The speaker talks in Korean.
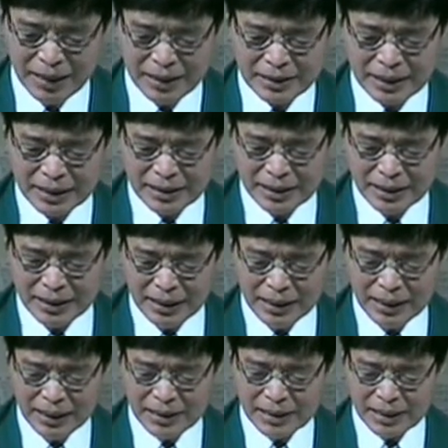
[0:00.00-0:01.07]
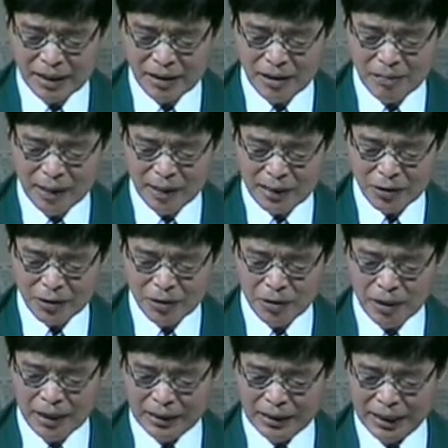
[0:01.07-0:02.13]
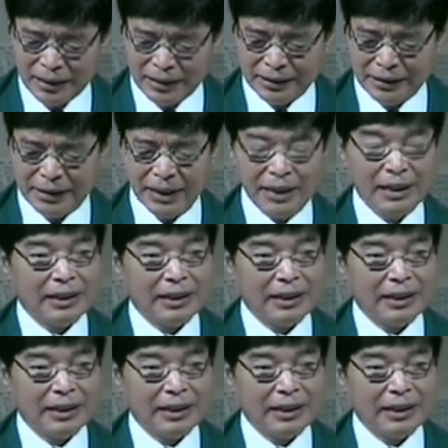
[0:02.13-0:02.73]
자신이 인생을 맞추어 간다는